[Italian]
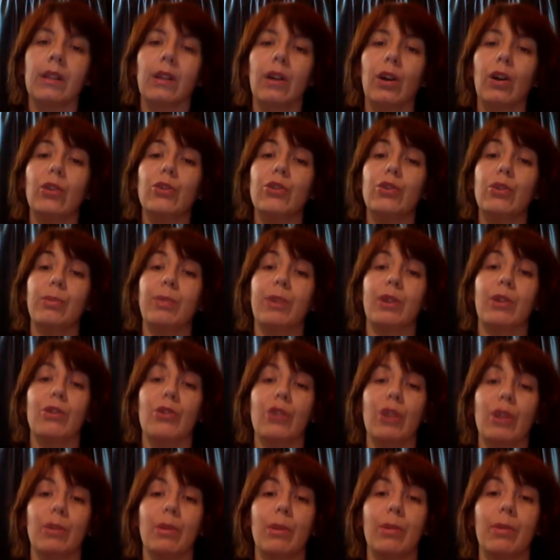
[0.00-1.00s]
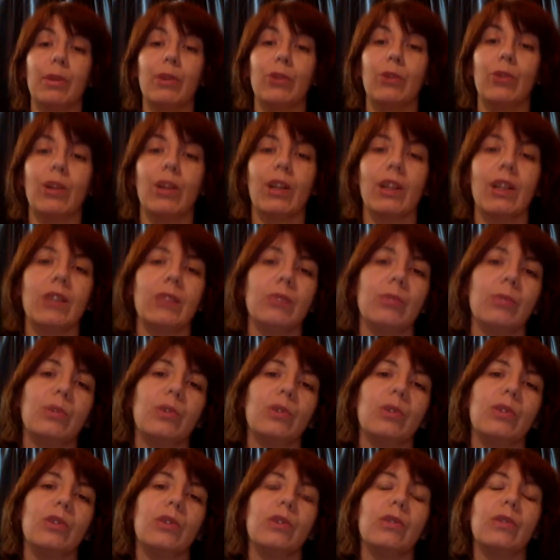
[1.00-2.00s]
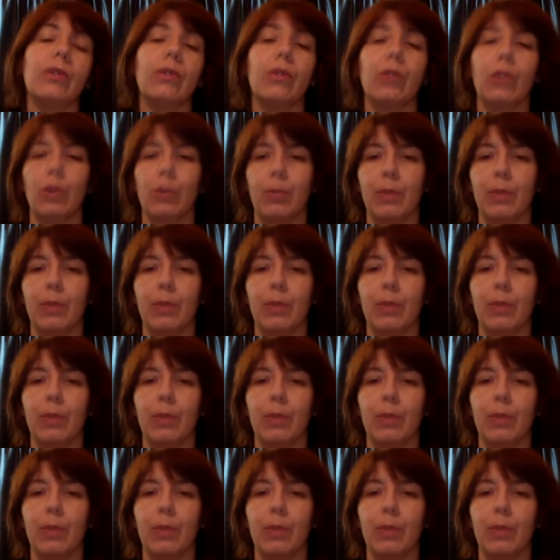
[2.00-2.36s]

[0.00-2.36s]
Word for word: Oggi per Cinema e Pendolarismo vi voglio